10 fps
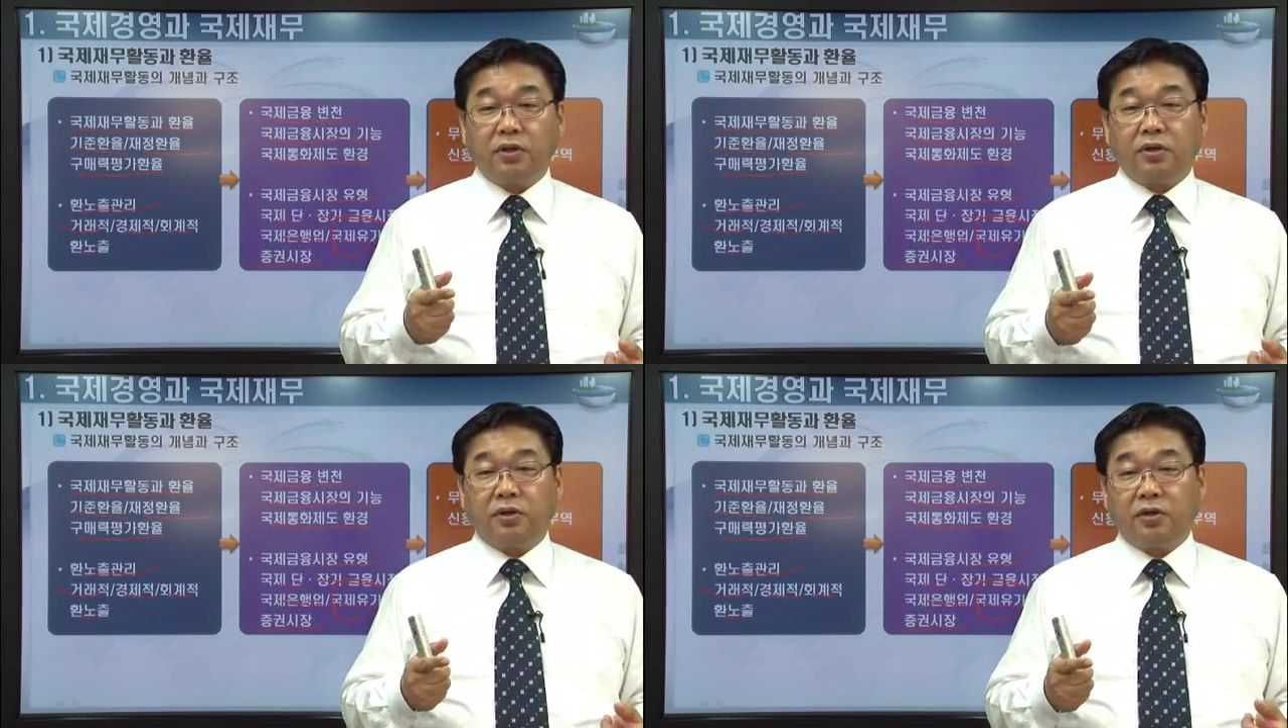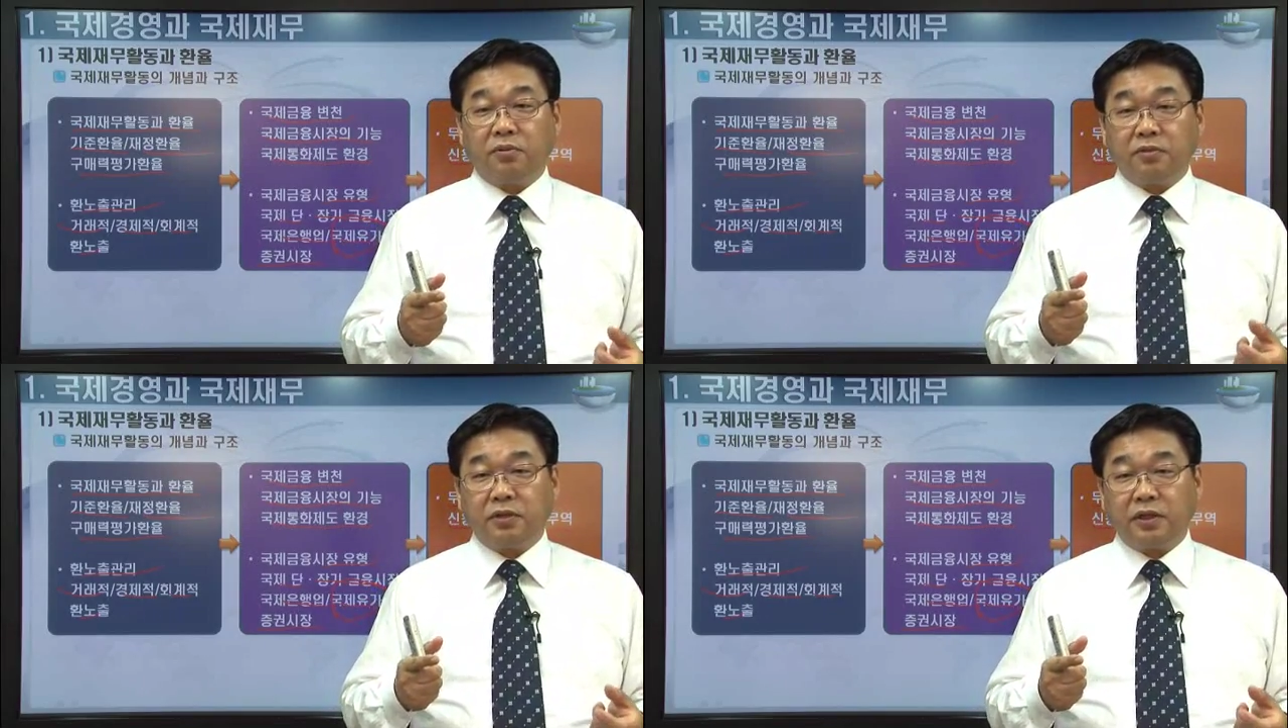어,
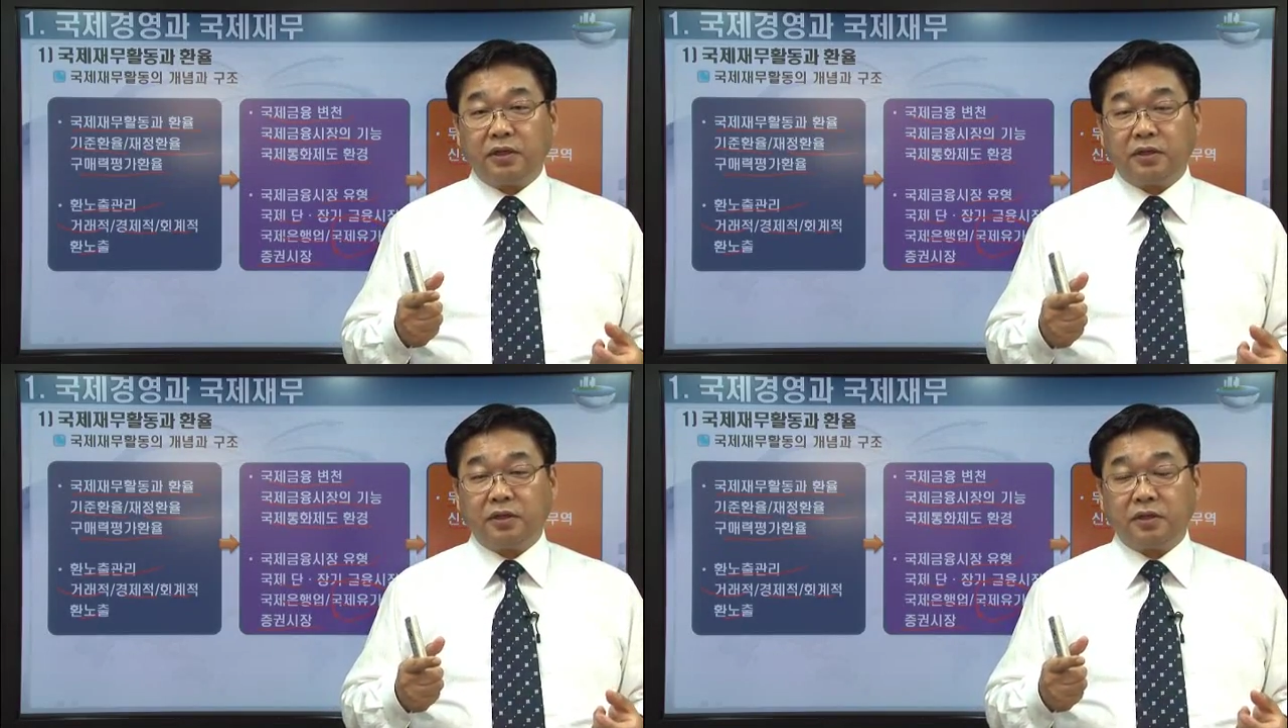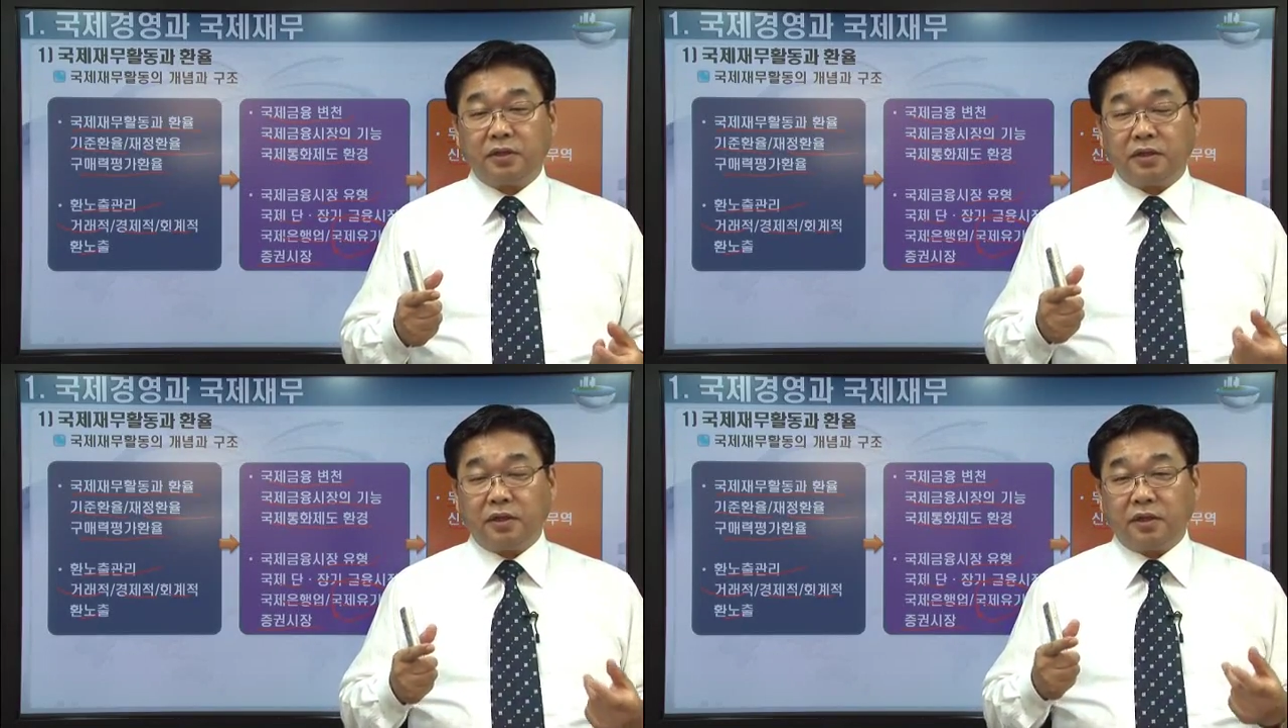여러분들이
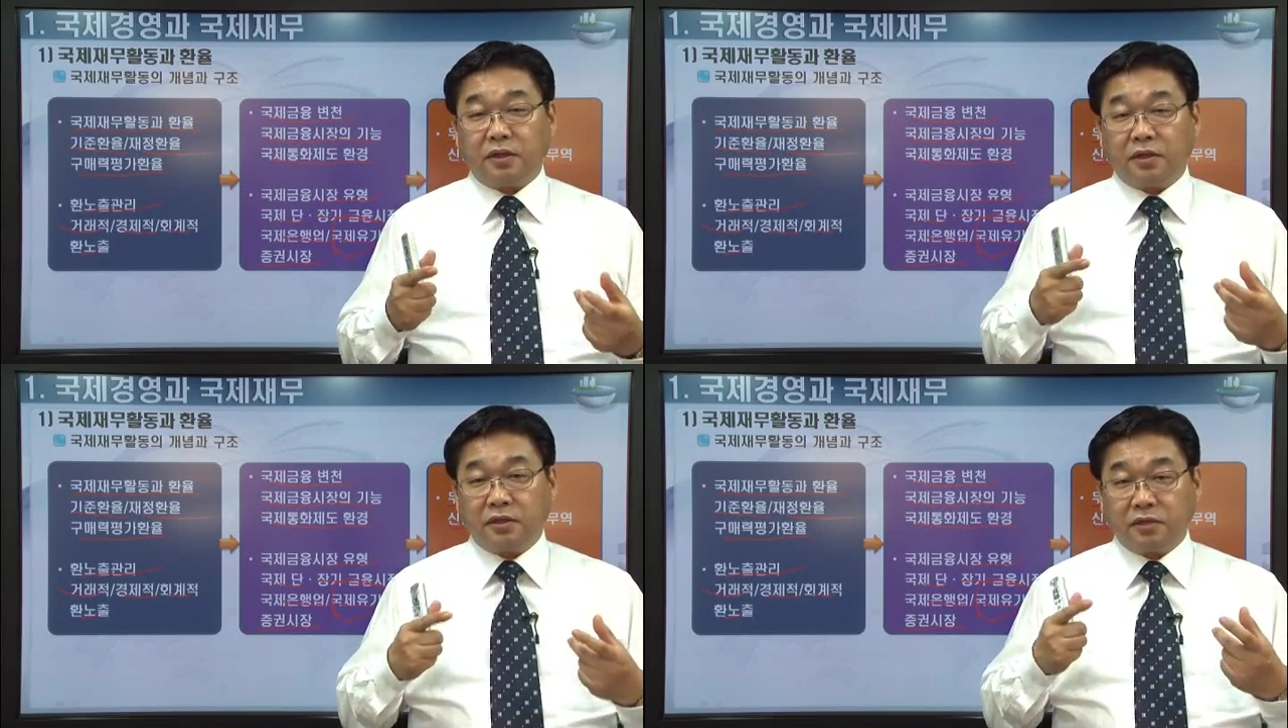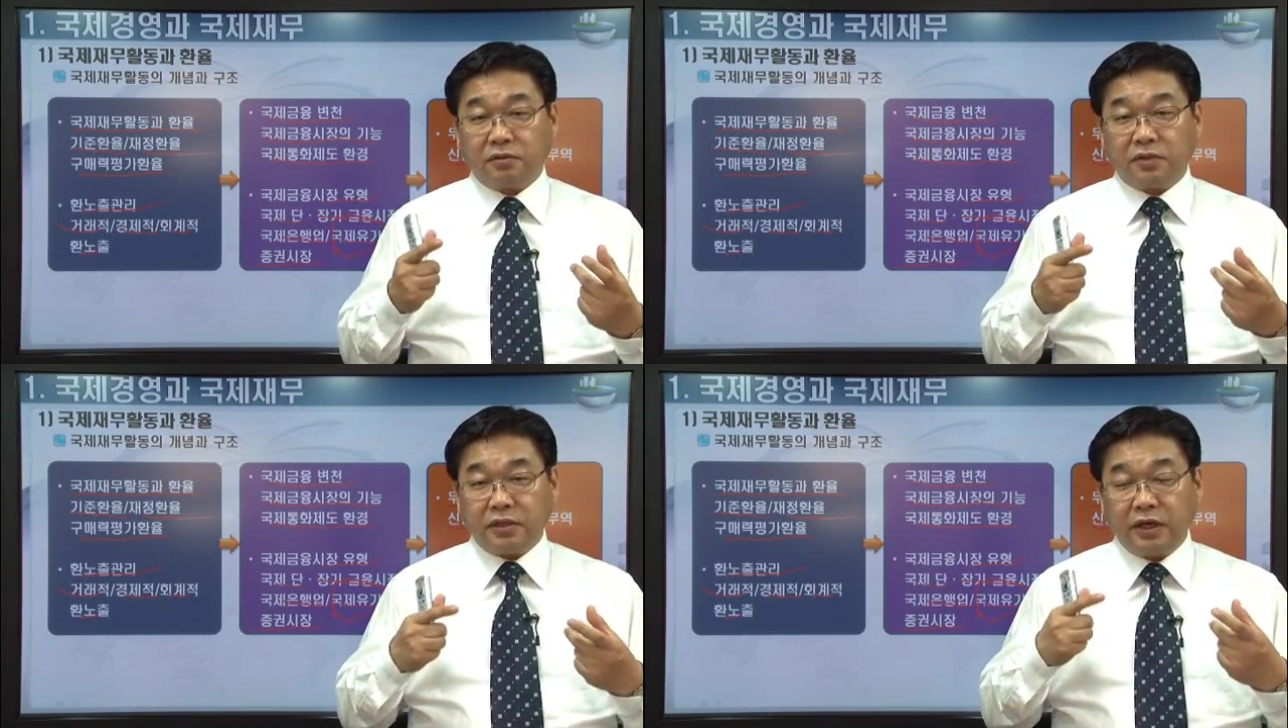그 어,
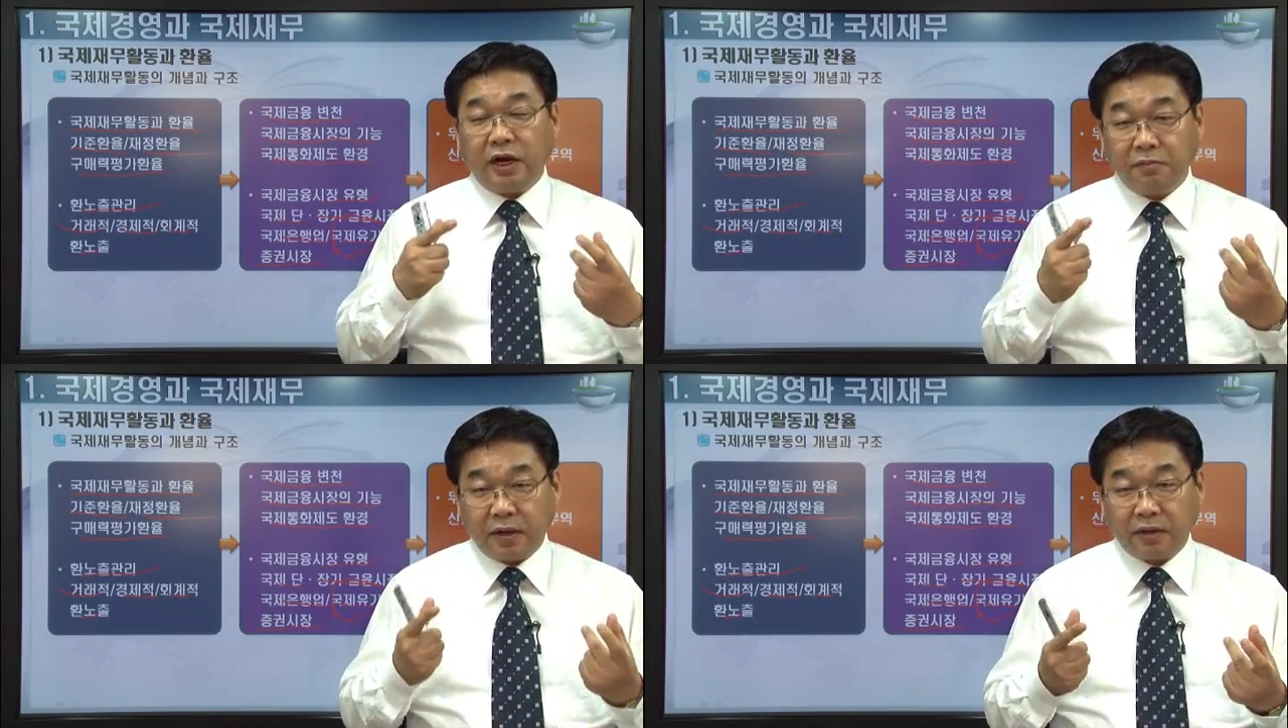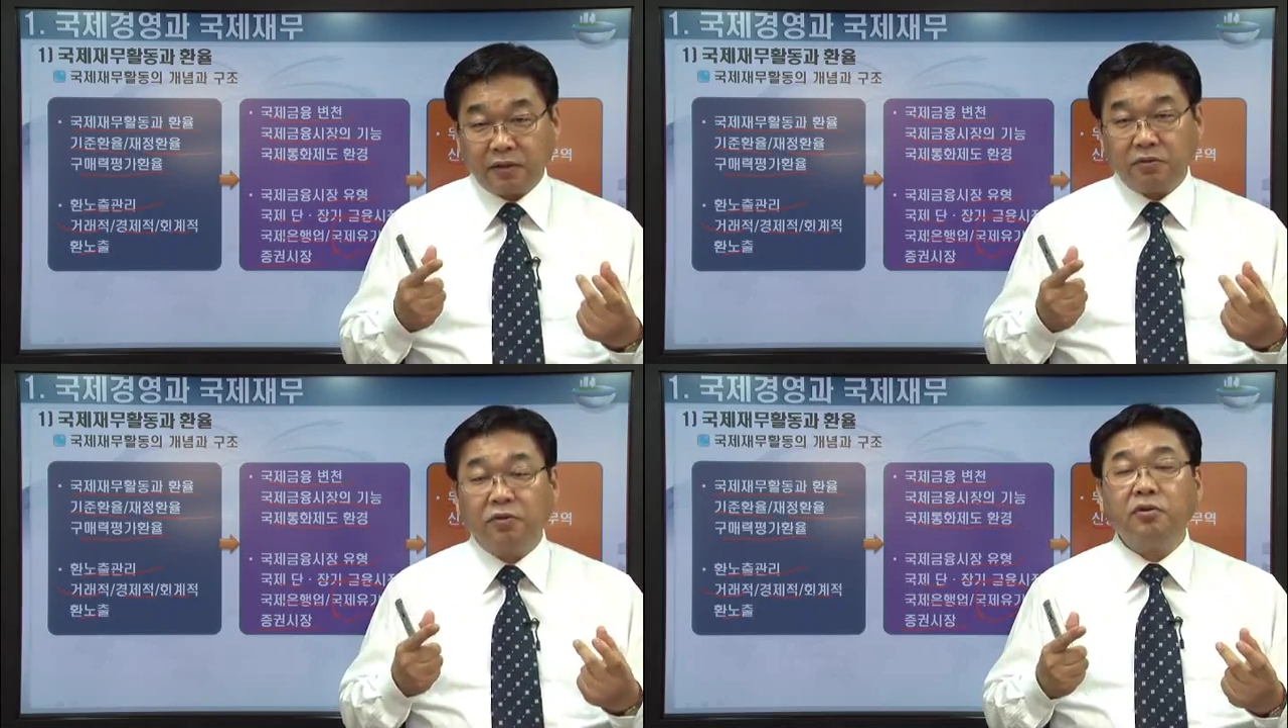듣고 이해할 만한
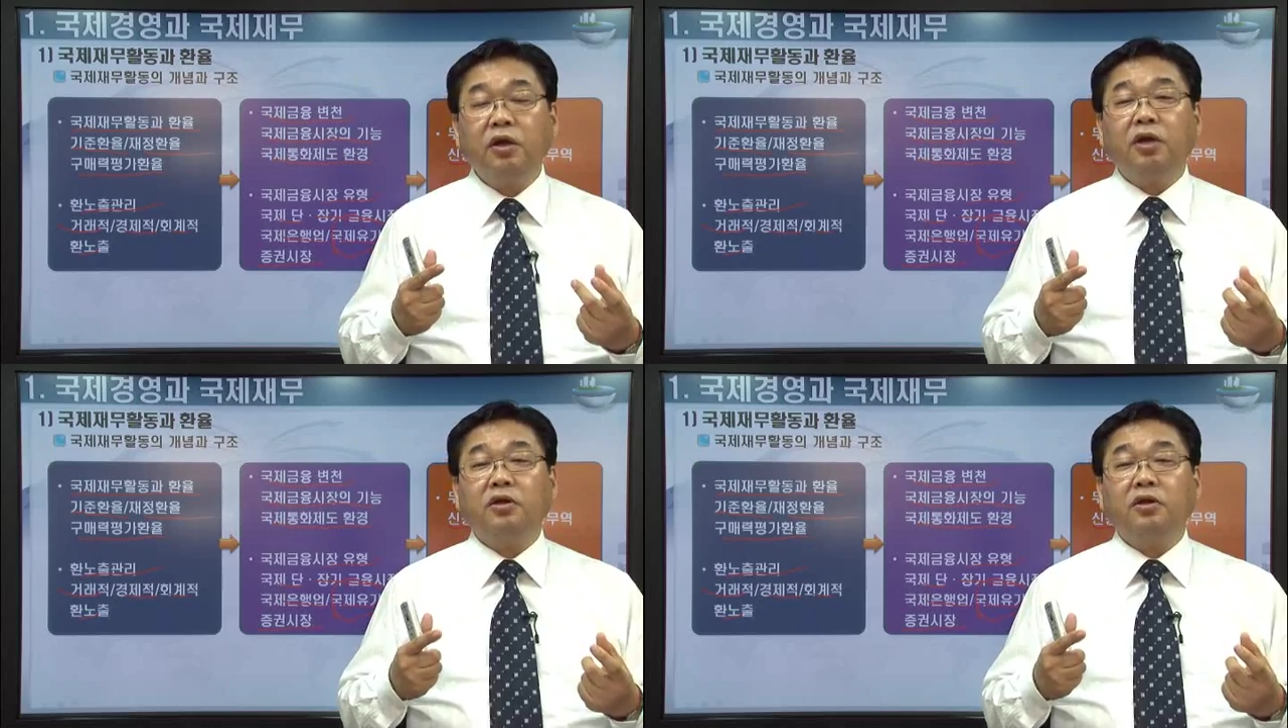그리고